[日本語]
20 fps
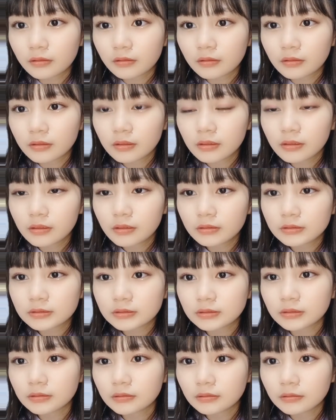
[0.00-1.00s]

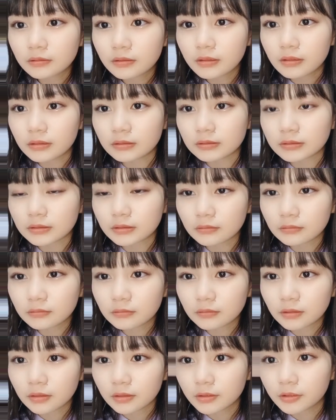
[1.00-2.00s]
ケース、ケーさ
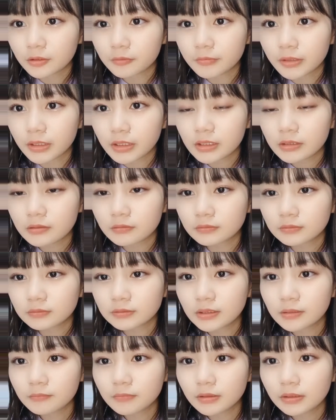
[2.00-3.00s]
ん、あきおめありがとうご
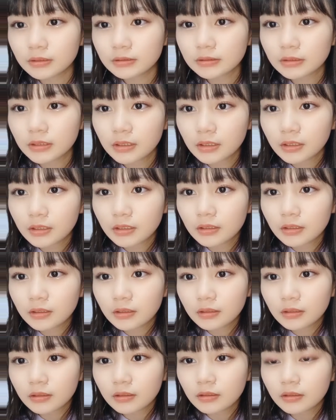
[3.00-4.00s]
ざいます。
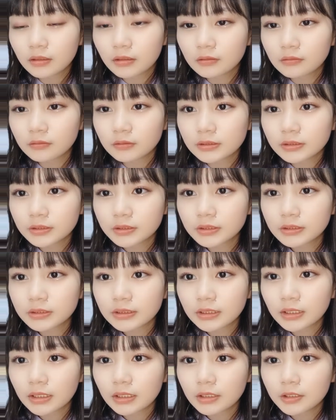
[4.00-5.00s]
えっ、ー、と、しおり
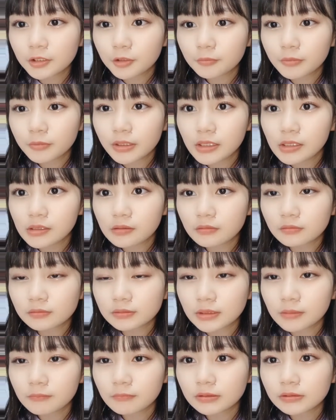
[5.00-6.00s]
ちゃん、あきおめありがとうご
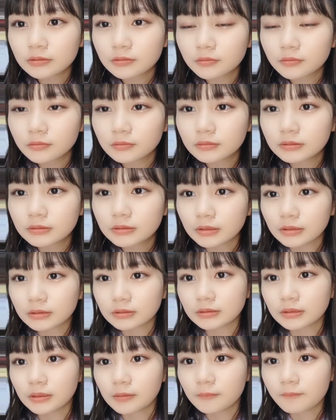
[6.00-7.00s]
ざいます。こうちゃん
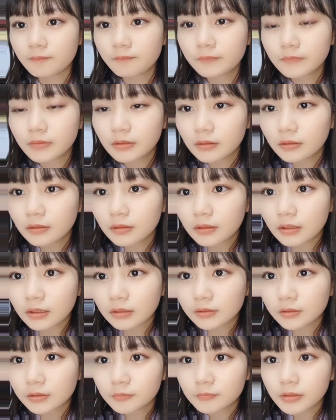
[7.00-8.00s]
さん、あ
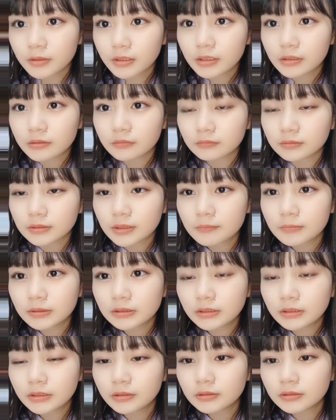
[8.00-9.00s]
きおめありがとうございます。
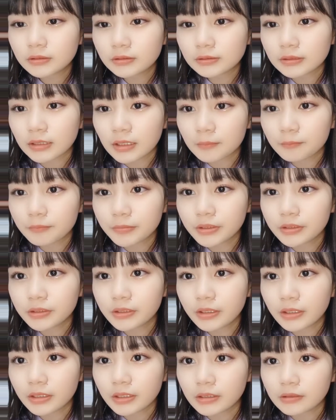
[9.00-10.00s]
ゆうしゅうさん、
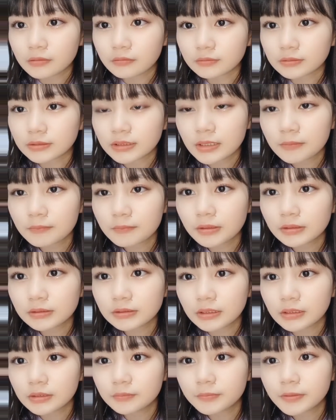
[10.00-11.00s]
ハッピーニーありがとうございます。
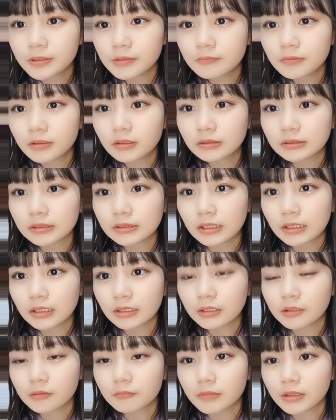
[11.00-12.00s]
エルプリメロさん、あ
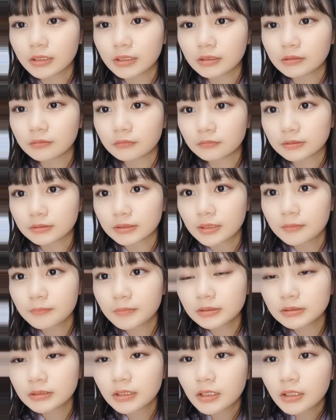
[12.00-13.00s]
きおめありがとうござい
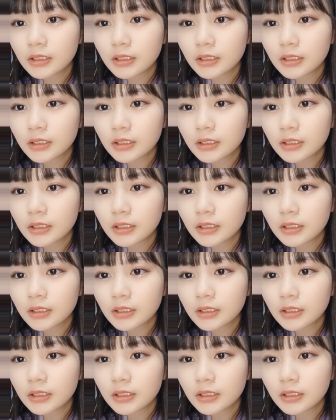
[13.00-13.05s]
ます。